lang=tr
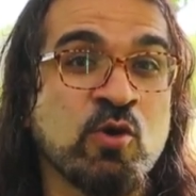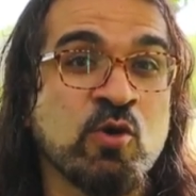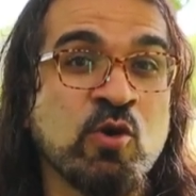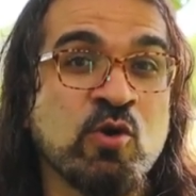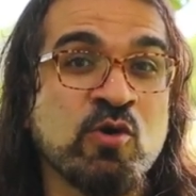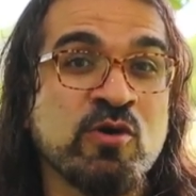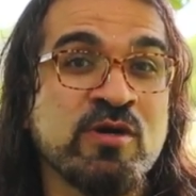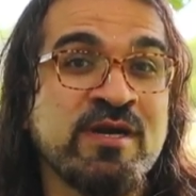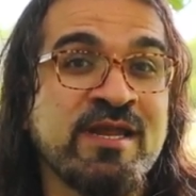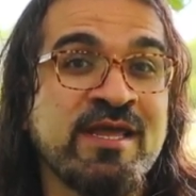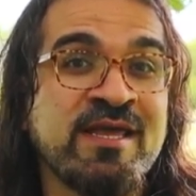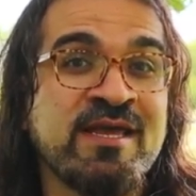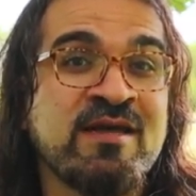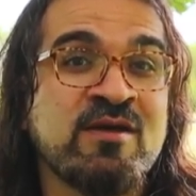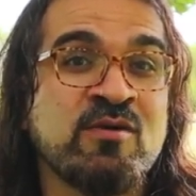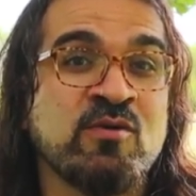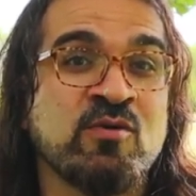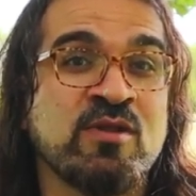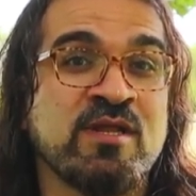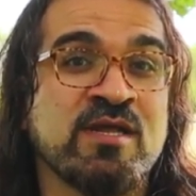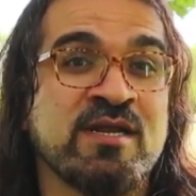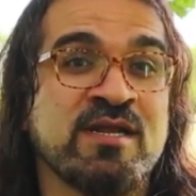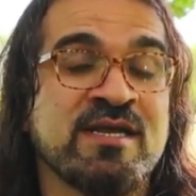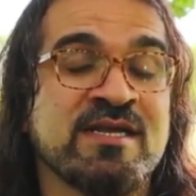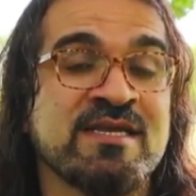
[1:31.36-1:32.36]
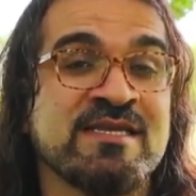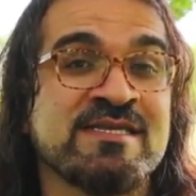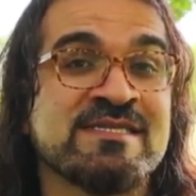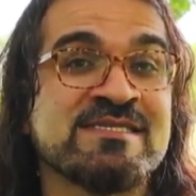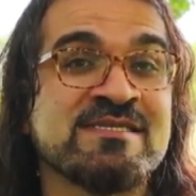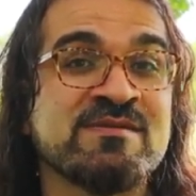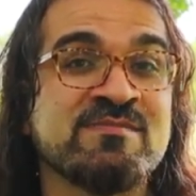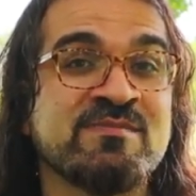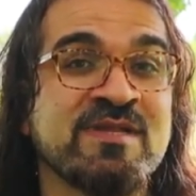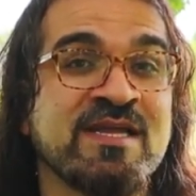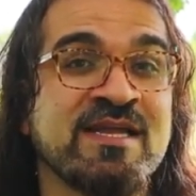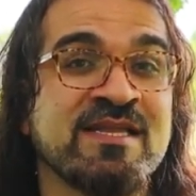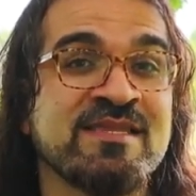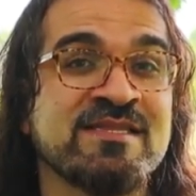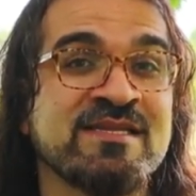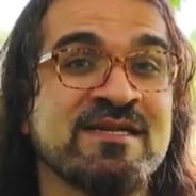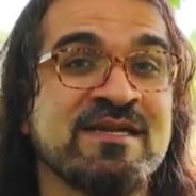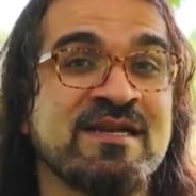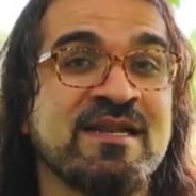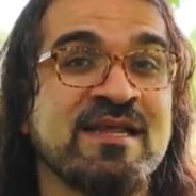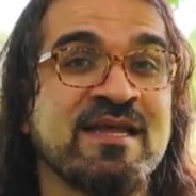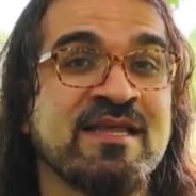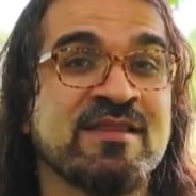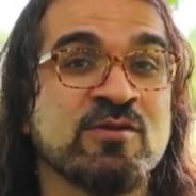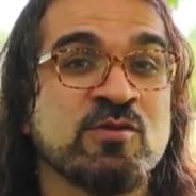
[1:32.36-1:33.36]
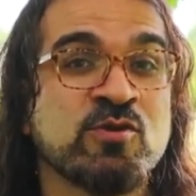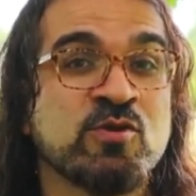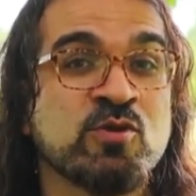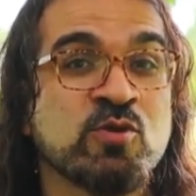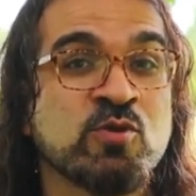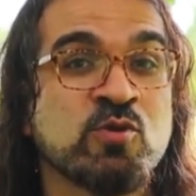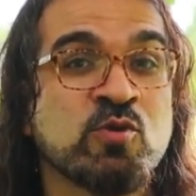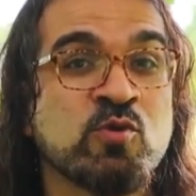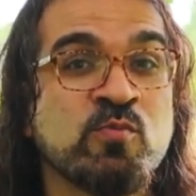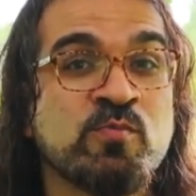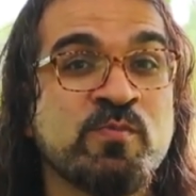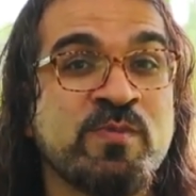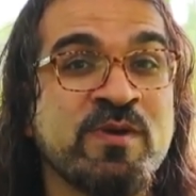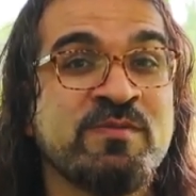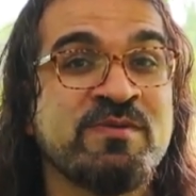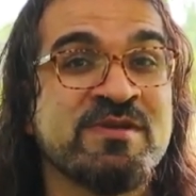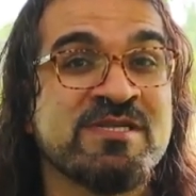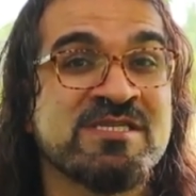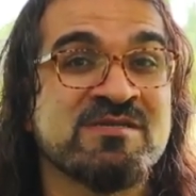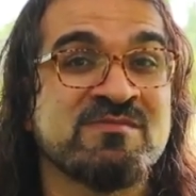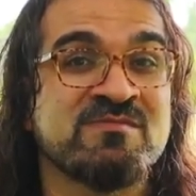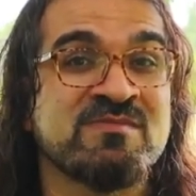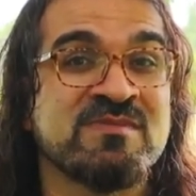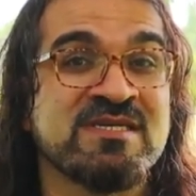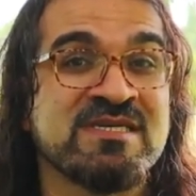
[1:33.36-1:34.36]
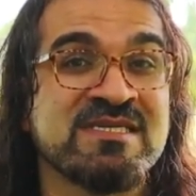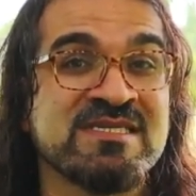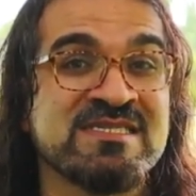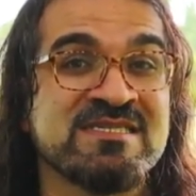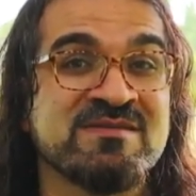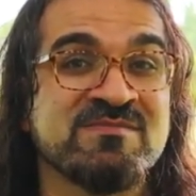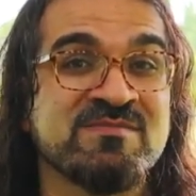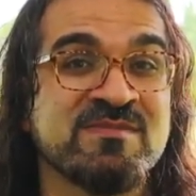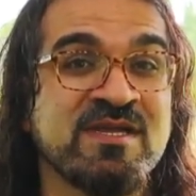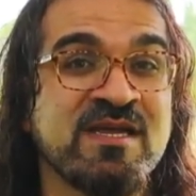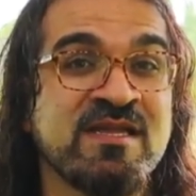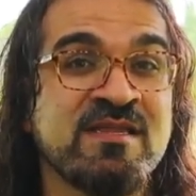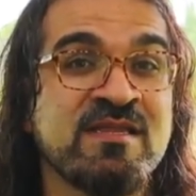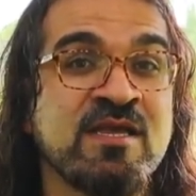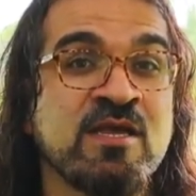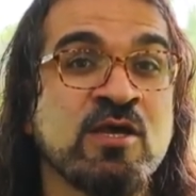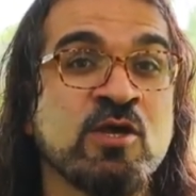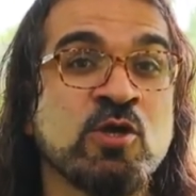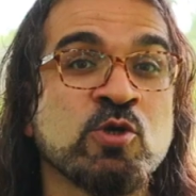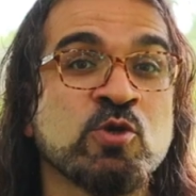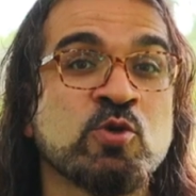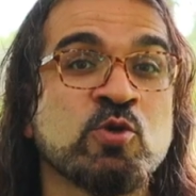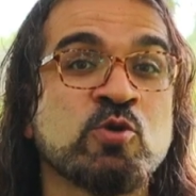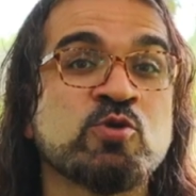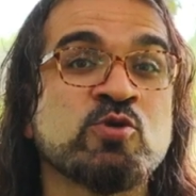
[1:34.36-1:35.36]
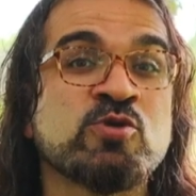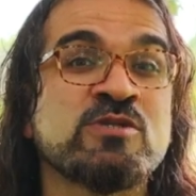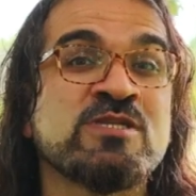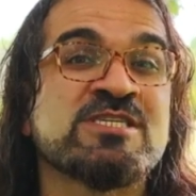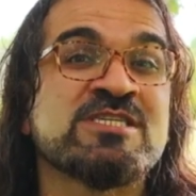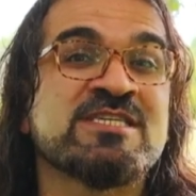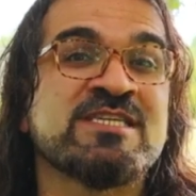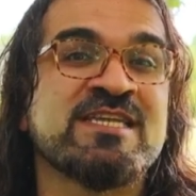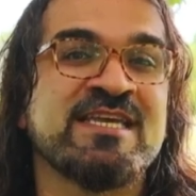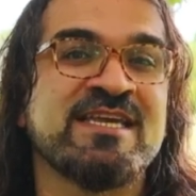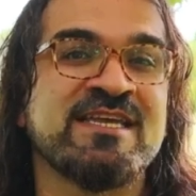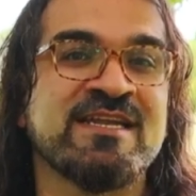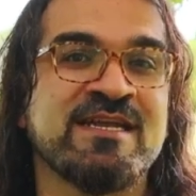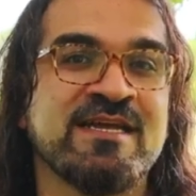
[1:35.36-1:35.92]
kornea olarak isimlendirilen kubbe biçimli kısımdan gözün içine